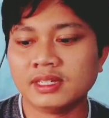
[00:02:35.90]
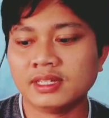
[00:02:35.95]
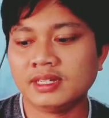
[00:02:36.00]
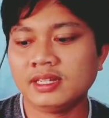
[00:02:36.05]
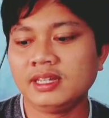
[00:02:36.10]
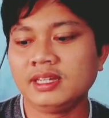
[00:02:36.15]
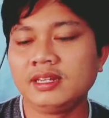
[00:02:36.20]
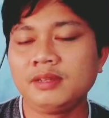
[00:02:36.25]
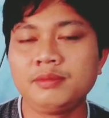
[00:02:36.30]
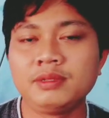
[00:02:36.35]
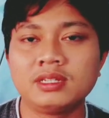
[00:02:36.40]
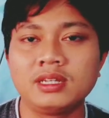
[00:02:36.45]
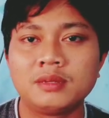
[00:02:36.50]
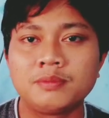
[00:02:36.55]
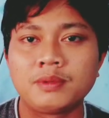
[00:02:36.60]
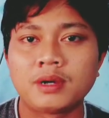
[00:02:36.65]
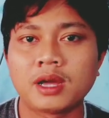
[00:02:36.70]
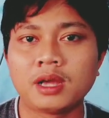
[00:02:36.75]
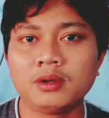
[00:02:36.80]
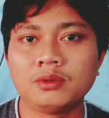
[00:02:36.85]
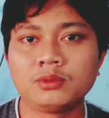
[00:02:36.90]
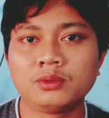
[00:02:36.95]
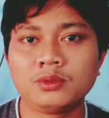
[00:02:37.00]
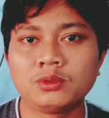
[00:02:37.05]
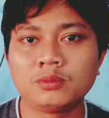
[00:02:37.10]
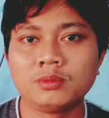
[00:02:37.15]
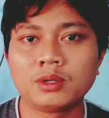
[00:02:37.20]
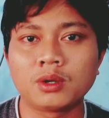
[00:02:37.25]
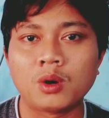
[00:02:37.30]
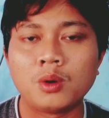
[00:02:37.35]
jadi ini bisa dipakai
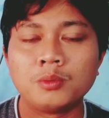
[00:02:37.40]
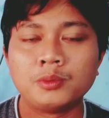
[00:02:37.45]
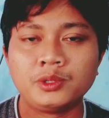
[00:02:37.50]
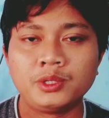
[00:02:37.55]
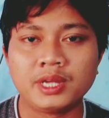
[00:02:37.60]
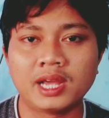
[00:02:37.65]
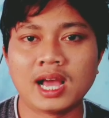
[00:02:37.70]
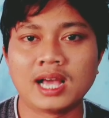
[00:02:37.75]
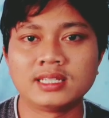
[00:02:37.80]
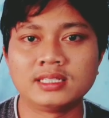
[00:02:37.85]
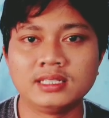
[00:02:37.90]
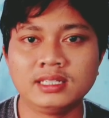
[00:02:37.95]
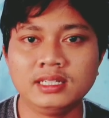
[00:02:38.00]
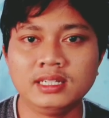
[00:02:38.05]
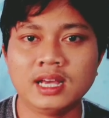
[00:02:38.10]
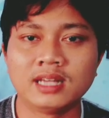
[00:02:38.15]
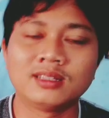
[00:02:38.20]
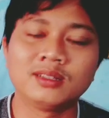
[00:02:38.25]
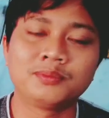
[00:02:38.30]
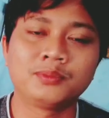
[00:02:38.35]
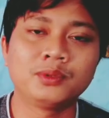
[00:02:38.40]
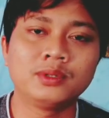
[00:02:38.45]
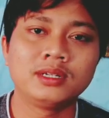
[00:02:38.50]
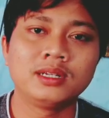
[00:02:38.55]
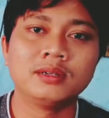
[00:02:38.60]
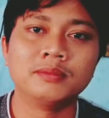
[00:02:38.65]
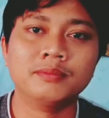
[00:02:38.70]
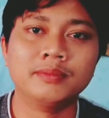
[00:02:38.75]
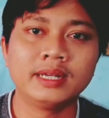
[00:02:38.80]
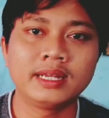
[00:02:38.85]
untuk berkomunikasi
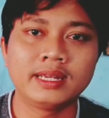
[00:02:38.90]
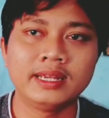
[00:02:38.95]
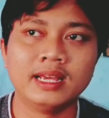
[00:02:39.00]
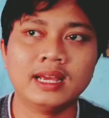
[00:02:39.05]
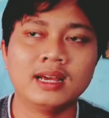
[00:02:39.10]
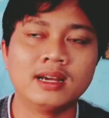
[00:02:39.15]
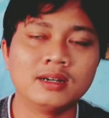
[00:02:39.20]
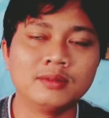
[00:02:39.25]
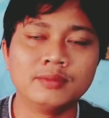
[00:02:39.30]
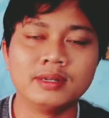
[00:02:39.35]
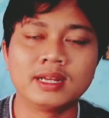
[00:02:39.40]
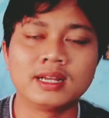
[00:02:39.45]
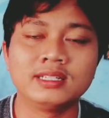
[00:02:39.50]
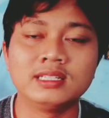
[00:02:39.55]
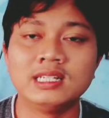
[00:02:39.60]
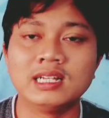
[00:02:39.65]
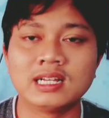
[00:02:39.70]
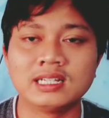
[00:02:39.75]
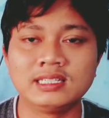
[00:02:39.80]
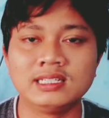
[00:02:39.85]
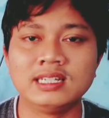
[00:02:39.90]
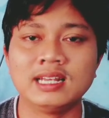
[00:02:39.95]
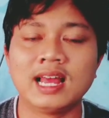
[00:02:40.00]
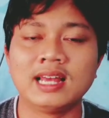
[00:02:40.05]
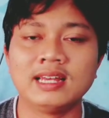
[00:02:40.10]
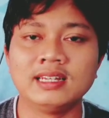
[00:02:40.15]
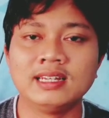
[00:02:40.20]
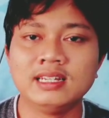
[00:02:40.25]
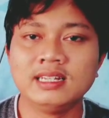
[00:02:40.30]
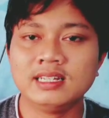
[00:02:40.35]
ataupun ngebrick ya ngebrick
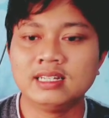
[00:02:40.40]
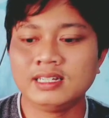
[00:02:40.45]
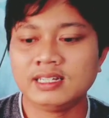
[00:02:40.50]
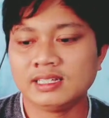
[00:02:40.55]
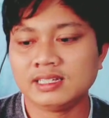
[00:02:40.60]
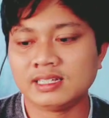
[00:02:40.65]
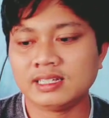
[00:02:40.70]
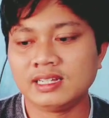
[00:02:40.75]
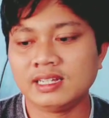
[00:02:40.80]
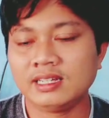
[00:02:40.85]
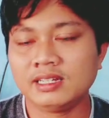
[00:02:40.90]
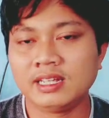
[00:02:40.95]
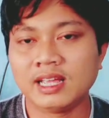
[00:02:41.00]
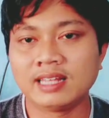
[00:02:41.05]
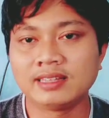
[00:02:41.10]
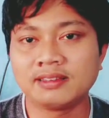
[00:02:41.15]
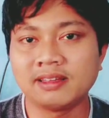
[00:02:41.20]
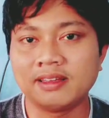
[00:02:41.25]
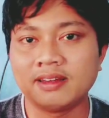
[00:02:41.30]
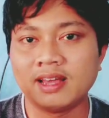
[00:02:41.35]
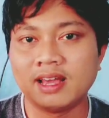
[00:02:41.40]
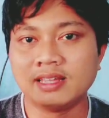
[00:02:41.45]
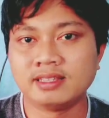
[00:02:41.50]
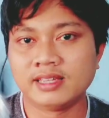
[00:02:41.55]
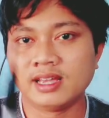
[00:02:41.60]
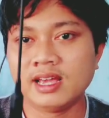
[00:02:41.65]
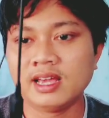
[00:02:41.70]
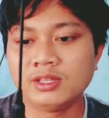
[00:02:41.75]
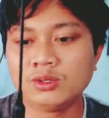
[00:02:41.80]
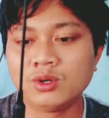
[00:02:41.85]
kecil-kecilan jadi ini
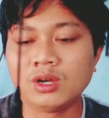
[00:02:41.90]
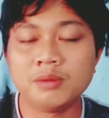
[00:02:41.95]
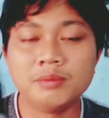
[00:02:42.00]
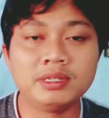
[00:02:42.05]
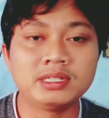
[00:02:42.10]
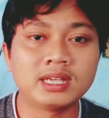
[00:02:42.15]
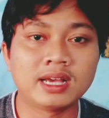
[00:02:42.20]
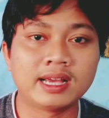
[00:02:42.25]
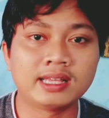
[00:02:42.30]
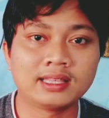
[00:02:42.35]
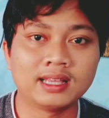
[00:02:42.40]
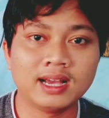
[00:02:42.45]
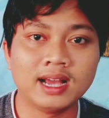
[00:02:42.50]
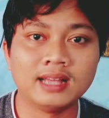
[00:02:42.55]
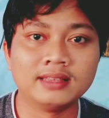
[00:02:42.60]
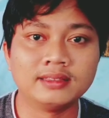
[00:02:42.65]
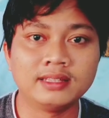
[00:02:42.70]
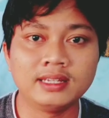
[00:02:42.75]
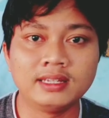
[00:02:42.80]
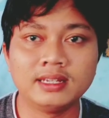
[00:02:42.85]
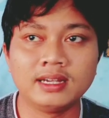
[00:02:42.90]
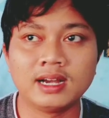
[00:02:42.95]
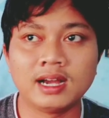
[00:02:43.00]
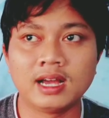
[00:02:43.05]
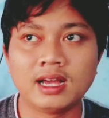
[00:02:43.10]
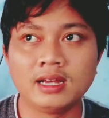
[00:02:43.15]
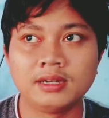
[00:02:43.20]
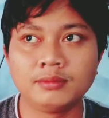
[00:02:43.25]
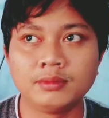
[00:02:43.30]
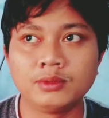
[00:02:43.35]
antenanya juga bisa kita ganti
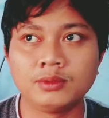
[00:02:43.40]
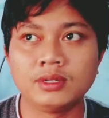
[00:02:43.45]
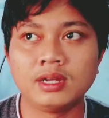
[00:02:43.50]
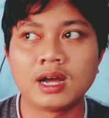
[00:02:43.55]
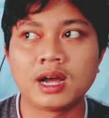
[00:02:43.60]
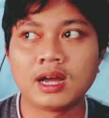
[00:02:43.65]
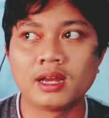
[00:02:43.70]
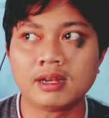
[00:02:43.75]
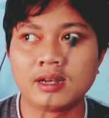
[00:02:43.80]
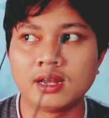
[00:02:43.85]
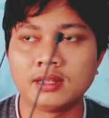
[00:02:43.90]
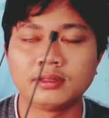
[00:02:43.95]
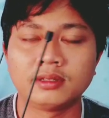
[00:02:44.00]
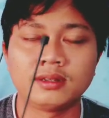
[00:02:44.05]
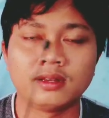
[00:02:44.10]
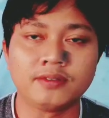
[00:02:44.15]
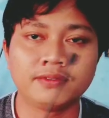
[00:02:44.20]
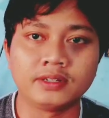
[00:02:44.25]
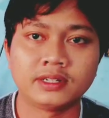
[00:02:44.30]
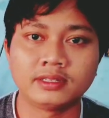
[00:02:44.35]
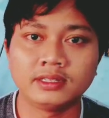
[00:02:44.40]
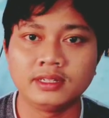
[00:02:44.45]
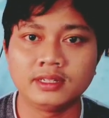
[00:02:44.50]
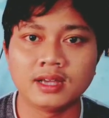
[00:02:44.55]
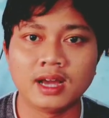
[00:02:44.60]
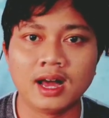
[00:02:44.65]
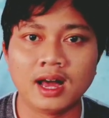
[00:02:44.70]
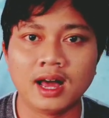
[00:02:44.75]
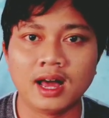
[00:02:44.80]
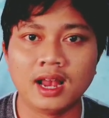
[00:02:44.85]
dengan menggunakan antena
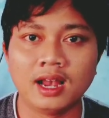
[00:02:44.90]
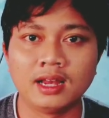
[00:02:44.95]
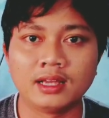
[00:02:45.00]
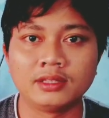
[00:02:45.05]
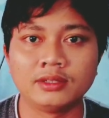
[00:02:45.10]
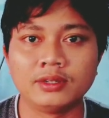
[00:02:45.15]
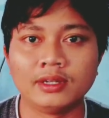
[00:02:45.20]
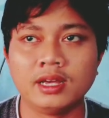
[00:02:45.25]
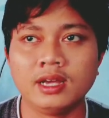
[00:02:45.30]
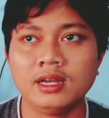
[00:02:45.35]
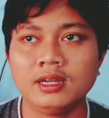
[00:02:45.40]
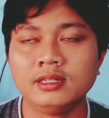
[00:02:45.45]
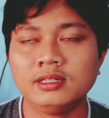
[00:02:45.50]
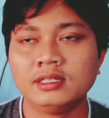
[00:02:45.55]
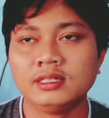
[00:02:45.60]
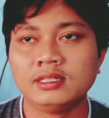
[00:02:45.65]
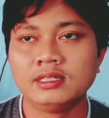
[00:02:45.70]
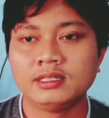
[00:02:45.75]
vertikal gitu ya.